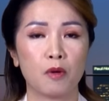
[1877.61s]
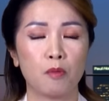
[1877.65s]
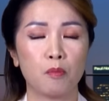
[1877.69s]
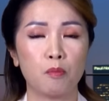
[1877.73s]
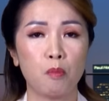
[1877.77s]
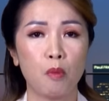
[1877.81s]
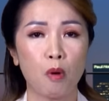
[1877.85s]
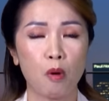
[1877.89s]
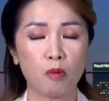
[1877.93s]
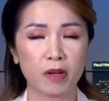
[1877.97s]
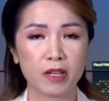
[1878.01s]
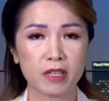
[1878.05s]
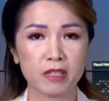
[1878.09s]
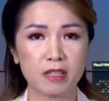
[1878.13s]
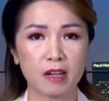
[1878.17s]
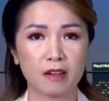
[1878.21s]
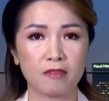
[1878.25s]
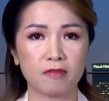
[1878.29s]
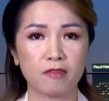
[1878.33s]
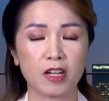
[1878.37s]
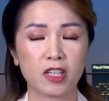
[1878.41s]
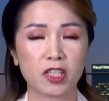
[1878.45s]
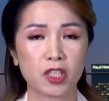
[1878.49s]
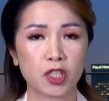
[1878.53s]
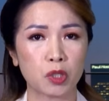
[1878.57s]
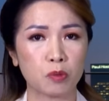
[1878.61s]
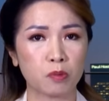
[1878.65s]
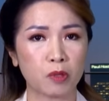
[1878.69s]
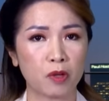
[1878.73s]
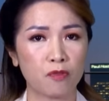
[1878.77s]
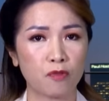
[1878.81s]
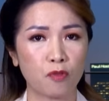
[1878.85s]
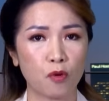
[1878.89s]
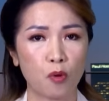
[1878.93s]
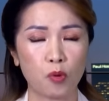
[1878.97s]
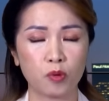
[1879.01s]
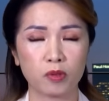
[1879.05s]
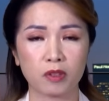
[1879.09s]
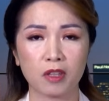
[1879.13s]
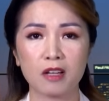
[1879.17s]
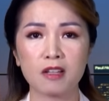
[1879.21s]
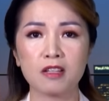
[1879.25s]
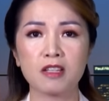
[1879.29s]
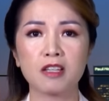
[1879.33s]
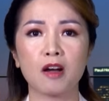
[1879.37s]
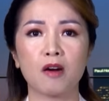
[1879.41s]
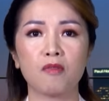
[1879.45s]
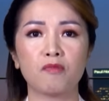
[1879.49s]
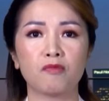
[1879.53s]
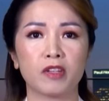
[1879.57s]
một cái nhân vật trong cái vụ tấn
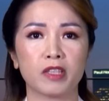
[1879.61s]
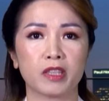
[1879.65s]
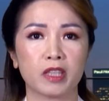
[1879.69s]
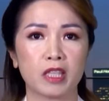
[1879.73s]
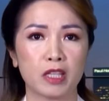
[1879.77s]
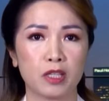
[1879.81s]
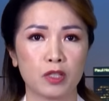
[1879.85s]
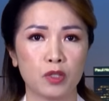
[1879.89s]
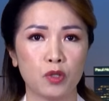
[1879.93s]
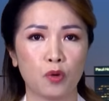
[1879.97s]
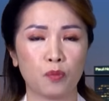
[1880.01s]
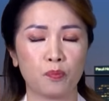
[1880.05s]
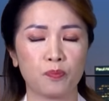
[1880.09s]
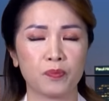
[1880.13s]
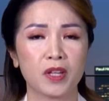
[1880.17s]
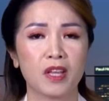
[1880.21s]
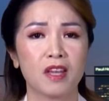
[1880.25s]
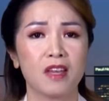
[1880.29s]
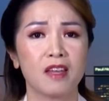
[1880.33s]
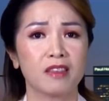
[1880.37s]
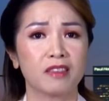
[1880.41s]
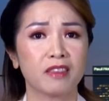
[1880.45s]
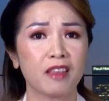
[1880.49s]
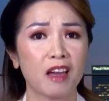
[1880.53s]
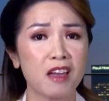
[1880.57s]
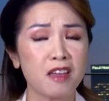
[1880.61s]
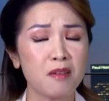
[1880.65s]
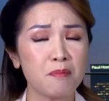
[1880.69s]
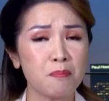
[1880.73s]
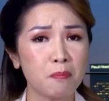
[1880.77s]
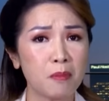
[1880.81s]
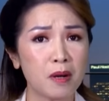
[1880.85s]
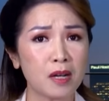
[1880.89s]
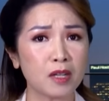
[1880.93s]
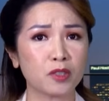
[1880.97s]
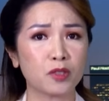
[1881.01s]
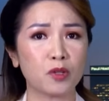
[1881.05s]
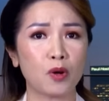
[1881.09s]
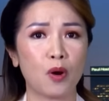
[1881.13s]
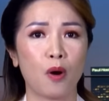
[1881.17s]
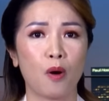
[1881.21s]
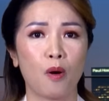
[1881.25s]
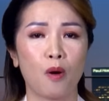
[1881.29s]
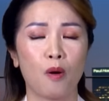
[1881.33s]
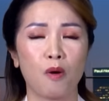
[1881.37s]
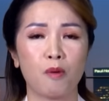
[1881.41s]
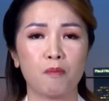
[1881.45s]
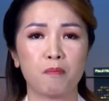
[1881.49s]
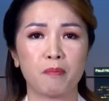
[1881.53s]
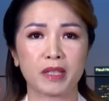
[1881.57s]
công về tình dục, tới mức
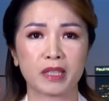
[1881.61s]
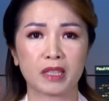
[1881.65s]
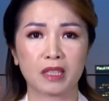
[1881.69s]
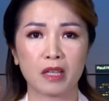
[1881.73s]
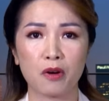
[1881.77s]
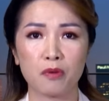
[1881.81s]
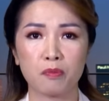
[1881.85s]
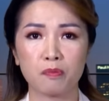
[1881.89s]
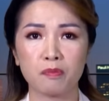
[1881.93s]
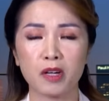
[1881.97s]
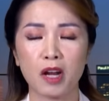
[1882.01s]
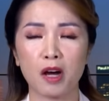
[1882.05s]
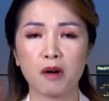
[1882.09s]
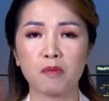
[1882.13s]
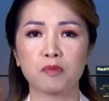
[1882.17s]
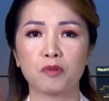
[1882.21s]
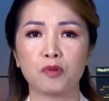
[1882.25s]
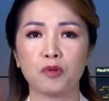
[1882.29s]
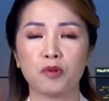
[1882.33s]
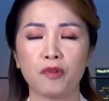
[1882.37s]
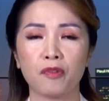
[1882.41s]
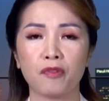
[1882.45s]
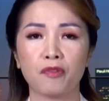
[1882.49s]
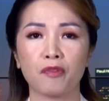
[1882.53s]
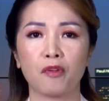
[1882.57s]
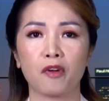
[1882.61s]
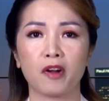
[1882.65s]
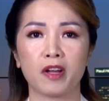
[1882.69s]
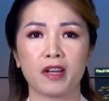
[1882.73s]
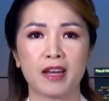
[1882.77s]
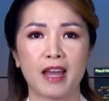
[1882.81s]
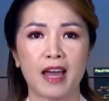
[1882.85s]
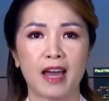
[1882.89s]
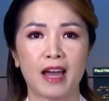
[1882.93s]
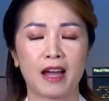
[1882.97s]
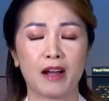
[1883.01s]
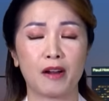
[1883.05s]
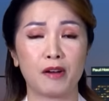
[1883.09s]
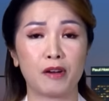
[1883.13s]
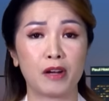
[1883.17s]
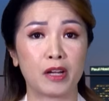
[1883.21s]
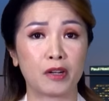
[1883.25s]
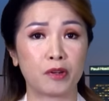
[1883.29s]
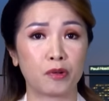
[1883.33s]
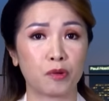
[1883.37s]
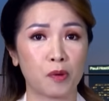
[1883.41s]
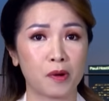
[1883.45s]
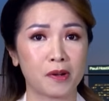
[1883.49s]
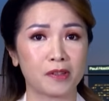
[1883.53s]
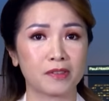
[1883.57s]
độ mà thống đốc của Florida
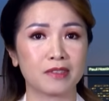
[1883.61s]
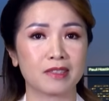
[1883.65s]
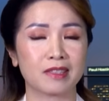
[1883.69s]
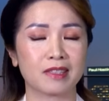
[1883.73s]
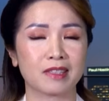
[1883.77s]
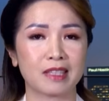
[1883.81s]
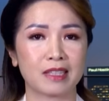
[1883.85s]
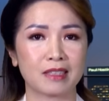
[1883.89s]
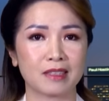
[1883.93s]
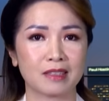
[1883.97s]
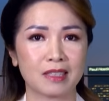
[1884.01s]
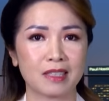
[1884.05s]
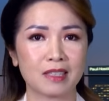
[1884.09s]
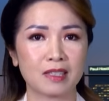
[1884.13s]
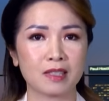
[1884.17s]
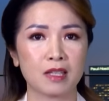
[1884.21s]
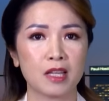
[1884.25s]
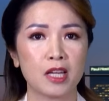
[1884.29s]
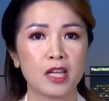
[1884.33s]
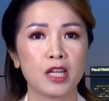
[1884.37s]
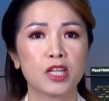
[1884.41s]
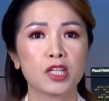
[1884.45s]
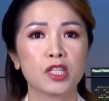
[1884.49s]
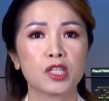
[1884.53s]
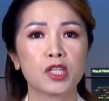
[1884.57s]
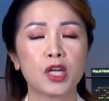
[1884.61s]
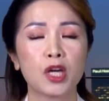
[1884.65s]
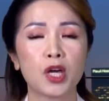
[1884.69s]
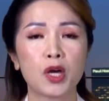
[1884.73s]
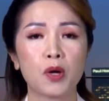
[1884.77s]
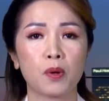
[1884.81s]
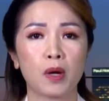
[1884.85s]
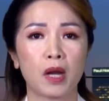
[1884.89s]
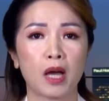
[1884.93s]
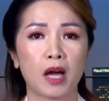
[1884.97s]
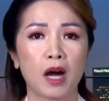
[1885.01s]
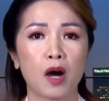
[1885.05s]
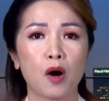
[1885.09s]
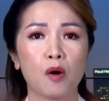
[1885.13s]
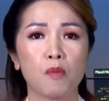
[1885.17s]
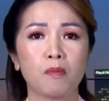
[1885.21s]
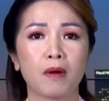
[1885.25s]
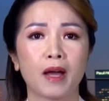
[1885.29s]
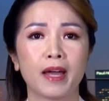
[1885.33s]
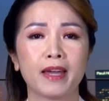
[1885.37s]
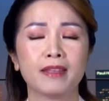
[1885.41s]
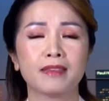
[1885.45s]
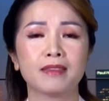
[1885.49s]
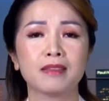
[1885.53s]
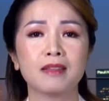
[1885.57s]
là Ron DeSantis kêu là ông
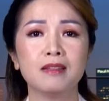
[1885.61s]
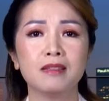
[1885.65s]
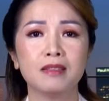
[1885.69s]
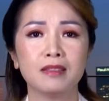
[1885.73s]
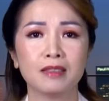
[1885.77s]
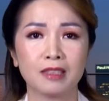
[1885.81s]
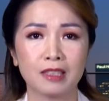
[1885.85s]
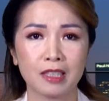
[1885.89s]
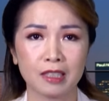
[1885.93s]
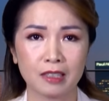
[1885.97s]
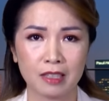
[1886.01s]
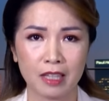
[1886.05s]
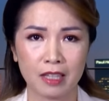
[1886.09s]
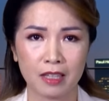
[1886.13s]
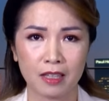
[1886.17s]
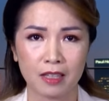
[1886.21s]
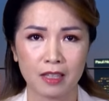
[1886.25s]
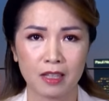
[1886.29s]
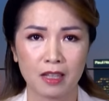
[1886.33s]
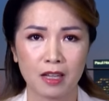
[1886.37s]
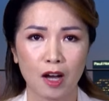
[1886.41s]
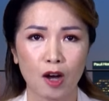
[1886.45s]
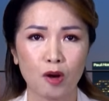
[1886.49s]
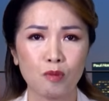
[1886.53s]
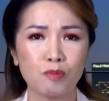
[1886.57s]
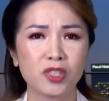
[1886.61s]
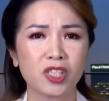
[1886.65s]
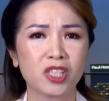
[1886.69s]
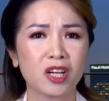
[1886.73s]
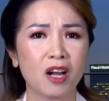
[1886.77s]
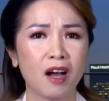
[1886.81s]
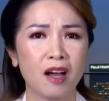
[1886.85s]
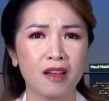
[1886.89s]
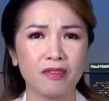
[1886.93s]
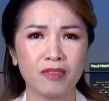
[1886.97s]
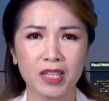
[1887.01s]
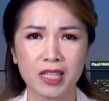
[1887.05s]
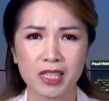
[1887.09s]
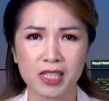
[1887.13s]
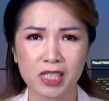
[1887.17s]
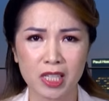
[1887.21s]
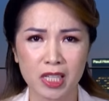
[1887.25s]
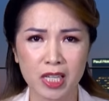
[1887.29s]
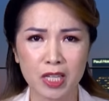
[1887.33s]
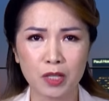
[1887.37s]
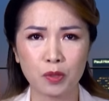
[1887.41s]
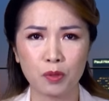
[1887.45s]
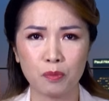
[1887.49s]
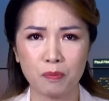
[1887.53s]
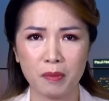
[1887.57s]
hãy từ chức đi, ông rời vị
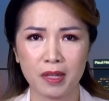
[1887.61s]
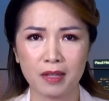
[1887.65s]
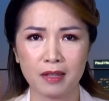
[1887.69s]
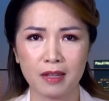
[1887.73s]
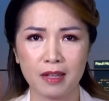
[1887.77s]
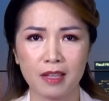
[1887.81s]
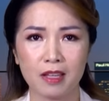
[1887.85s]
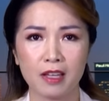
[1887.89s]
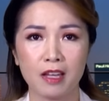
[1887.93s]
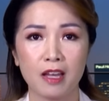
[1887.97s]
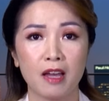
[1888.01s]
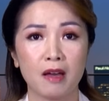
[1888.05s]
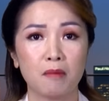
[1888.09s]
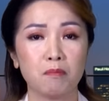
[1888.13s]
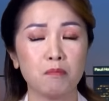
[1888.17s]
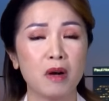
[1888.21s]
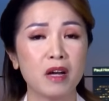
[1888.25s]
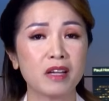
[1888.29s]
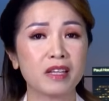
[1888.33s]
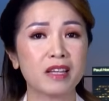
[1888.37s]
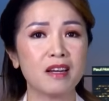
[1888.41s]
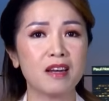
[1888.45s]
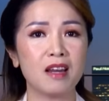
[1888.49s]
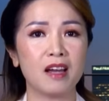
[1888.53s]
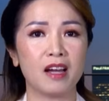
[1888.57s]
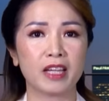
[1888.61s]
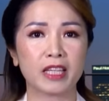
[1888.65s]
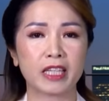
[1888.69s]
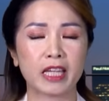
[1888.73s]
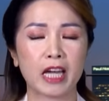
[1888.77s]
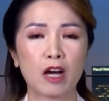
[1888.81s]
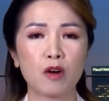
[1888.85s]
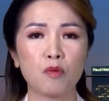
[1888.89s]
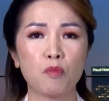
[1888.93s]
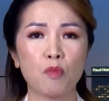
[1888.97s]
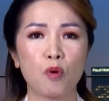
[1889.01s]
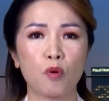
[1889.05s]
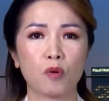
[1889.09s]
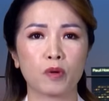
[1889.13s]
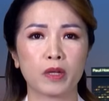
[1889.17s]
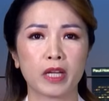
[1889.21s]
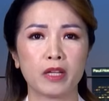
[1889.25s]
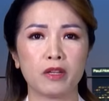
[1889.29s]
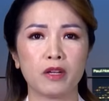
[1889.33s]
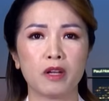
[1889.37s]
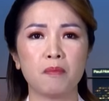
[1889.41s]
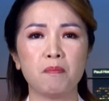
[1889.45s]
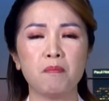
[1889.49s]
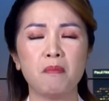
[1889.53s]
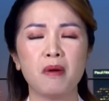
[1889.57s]
trí của mình đi, bởi cái lời cáo buộc
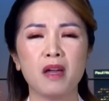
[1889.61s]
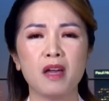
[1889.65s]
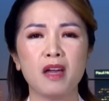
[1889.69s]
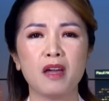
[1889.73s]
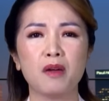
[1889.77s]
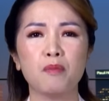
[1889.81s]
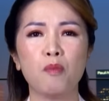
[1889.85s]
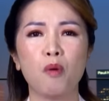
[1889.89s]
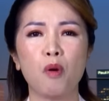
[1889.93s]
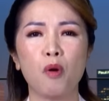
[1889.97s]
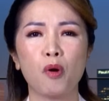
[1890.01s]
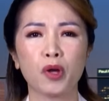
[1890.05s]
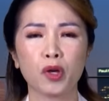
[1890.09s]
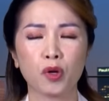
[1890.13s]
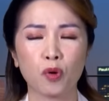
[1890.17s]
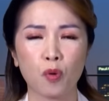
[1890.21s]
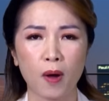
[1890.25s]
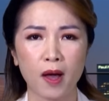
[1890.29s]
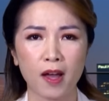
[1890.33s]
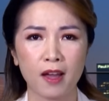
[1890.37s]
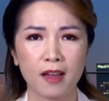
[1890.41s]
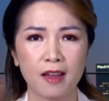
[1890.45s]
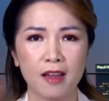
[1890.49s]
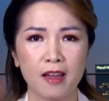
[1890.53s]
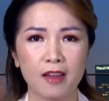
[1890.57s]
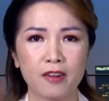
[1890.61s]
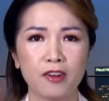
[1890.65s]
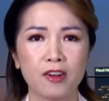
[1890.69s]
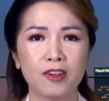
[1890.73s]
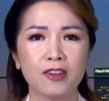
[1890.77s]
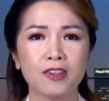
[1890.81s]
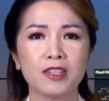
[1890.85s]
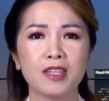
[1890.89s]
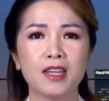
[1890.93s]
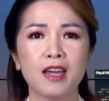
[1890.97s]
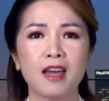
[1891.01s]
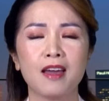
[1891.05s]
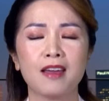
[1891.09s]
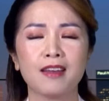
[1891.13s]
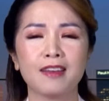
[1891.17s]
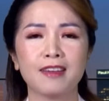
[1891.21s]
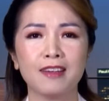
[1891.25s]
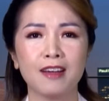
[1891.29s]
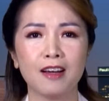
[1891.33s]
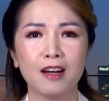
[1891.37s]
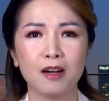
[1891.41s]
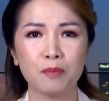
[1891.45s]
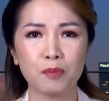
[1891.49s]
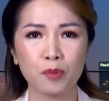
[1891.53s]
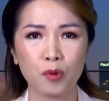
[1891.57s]
này nó bê bối quá, nó ghê
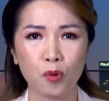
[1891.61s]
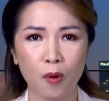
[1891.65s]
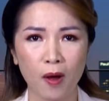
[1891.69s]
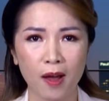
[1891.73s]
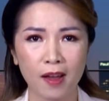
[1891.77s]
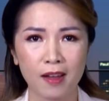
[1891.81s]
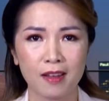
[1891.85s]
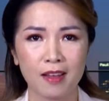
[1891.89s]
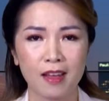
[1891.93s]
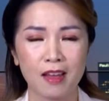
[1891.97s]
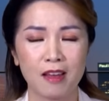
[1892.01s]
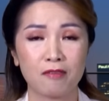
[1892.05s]
gớm quá.